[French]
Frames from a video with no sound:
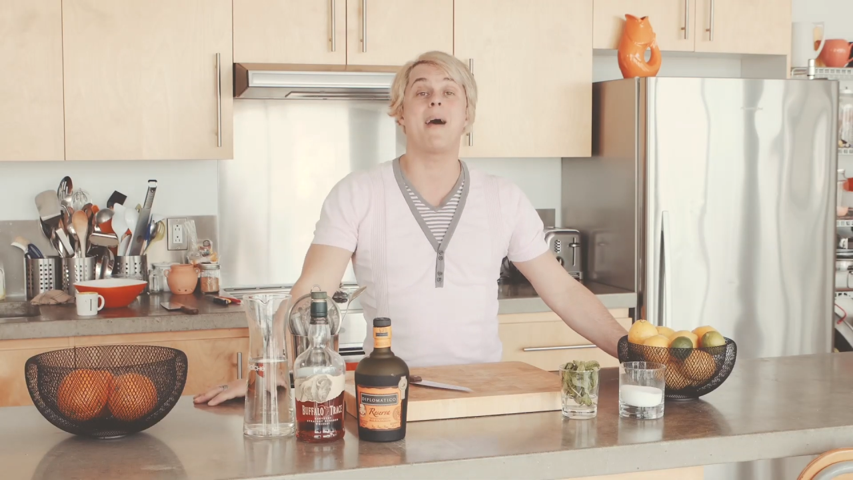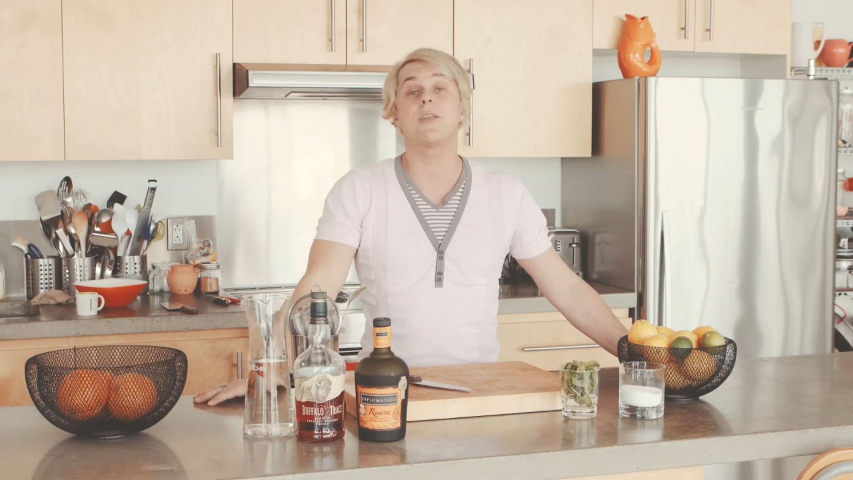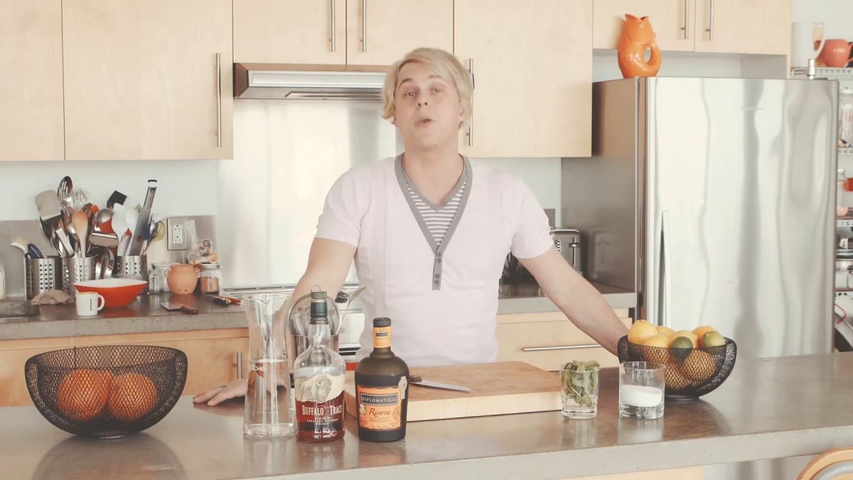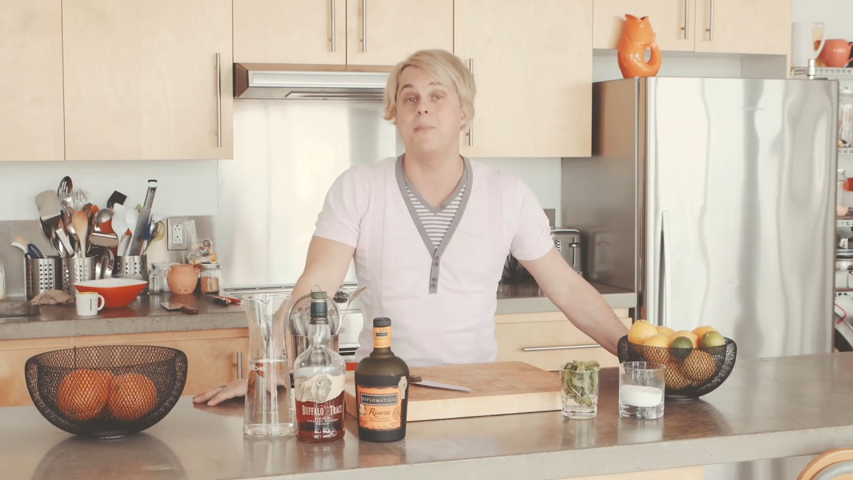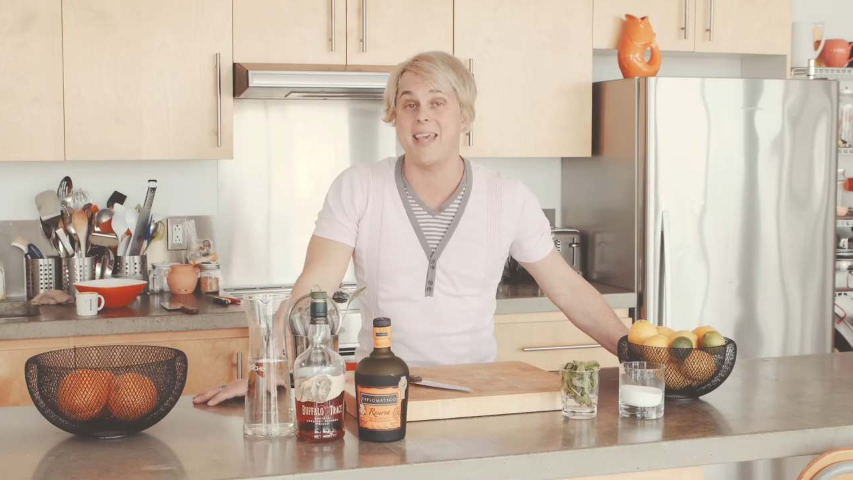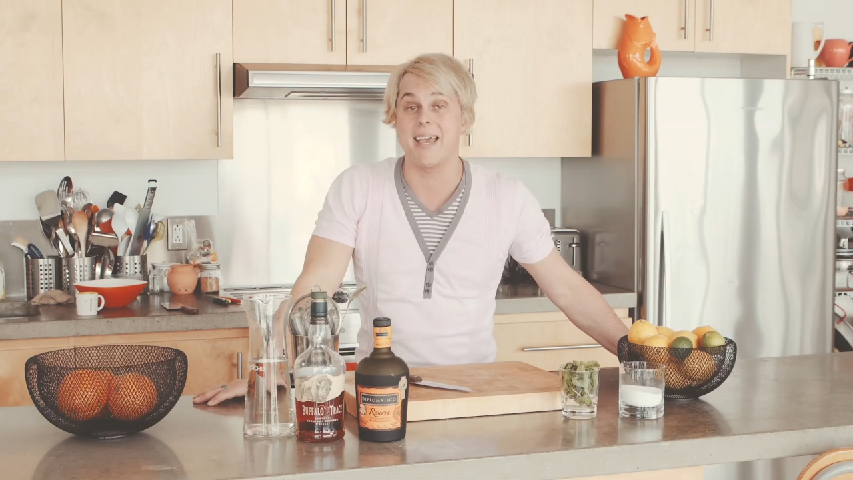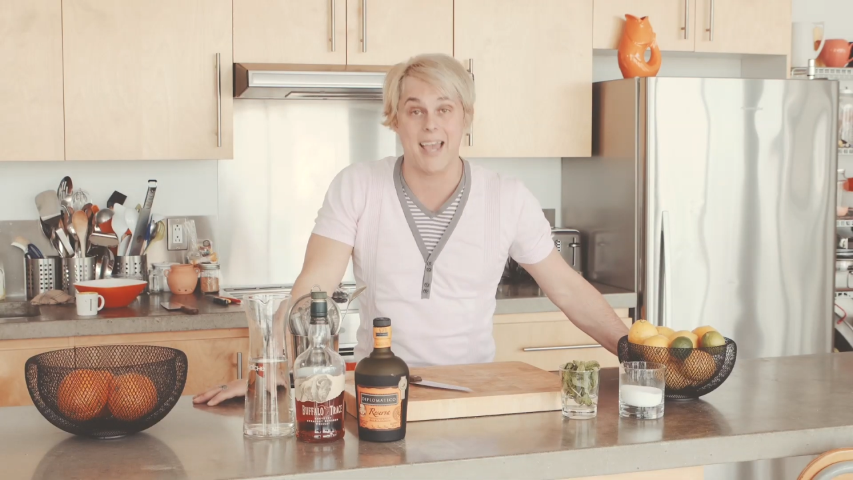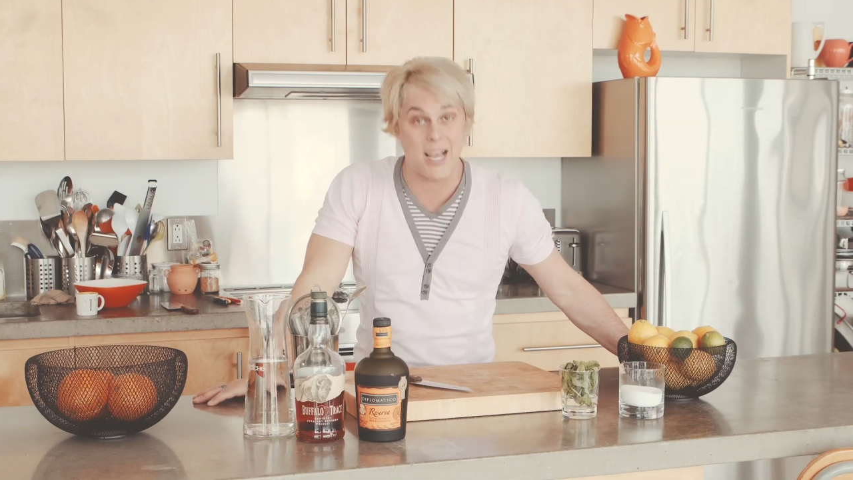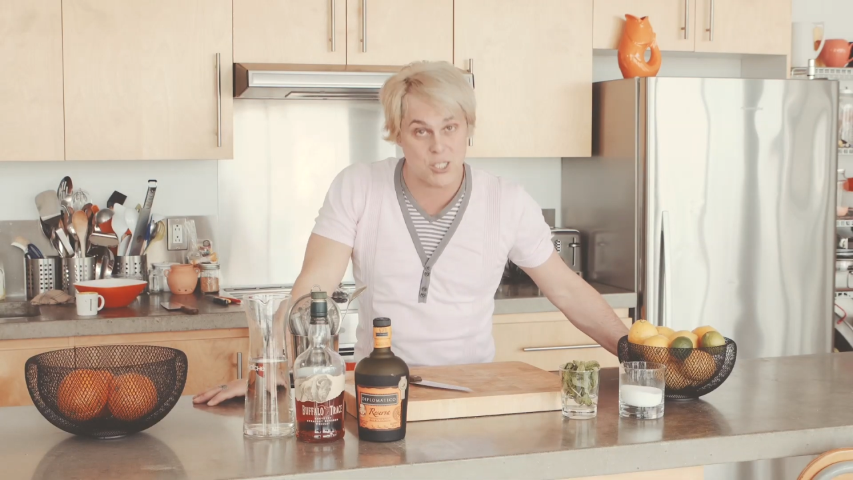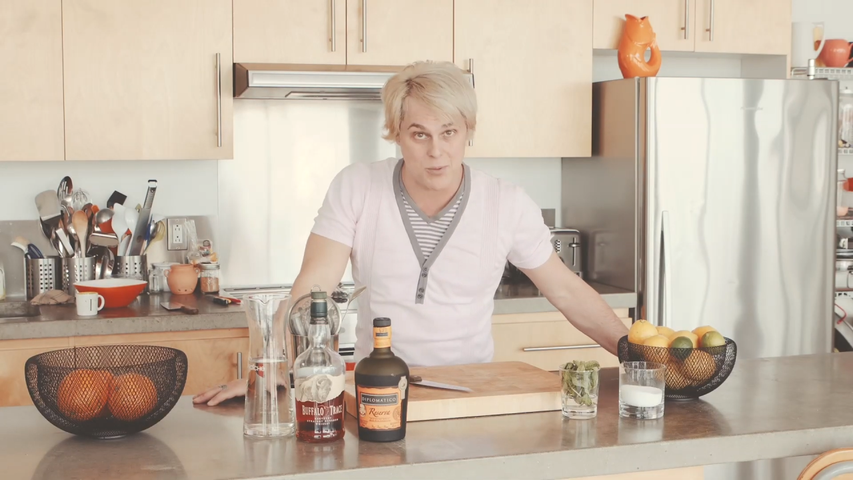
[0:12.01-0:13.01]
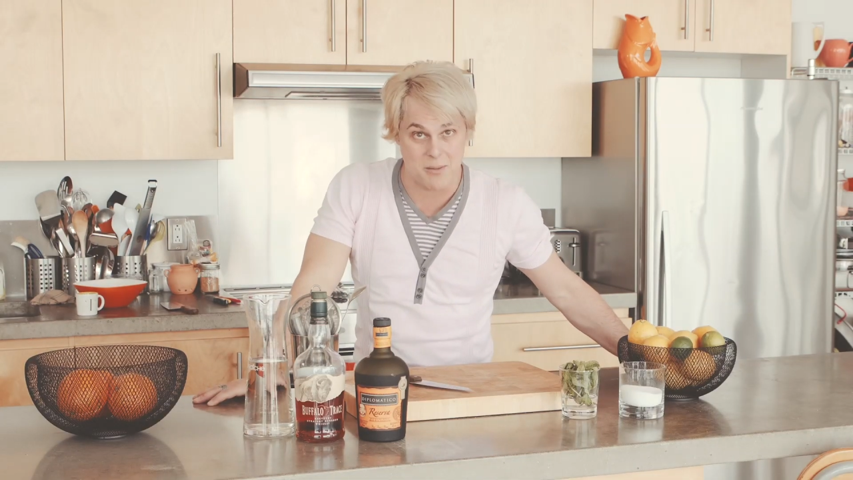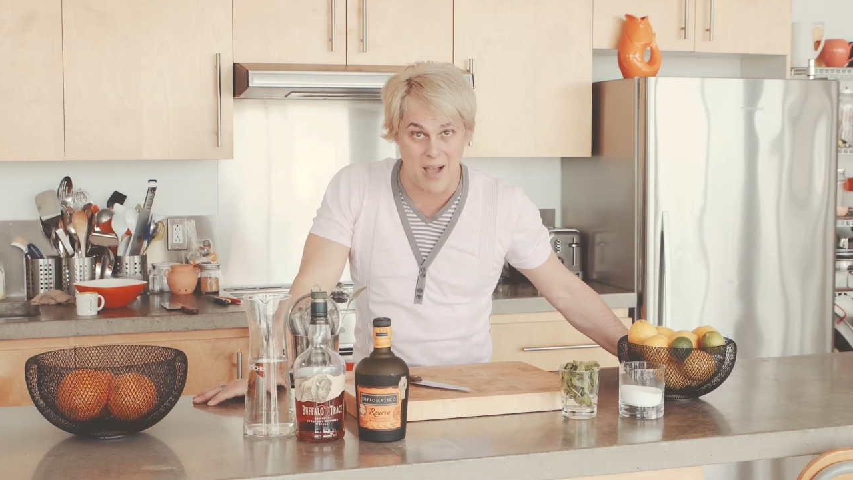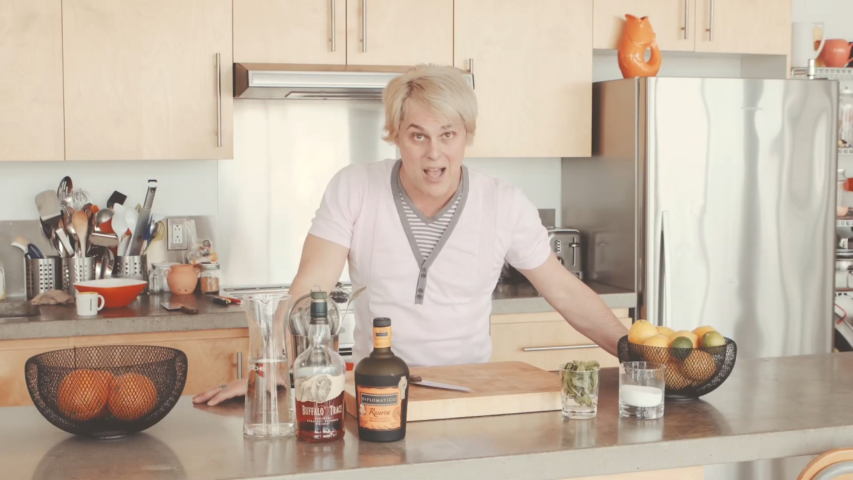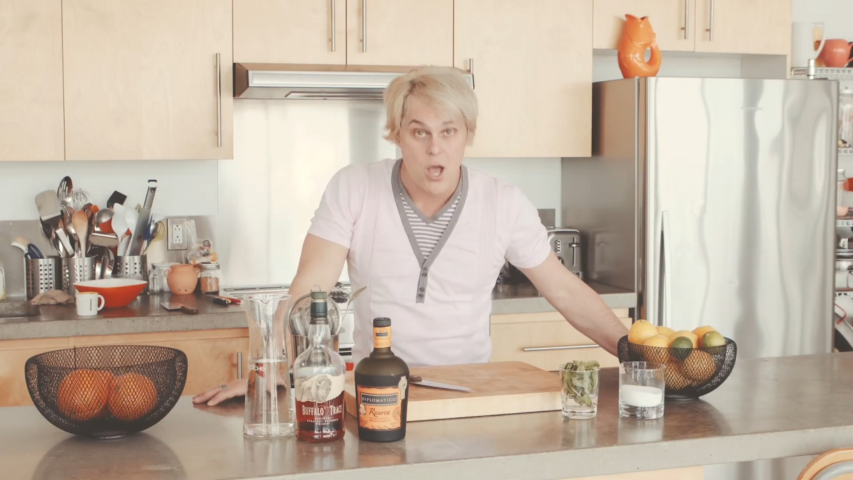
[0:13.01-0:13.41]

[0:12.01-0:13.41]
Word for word: paire de billets gratuitement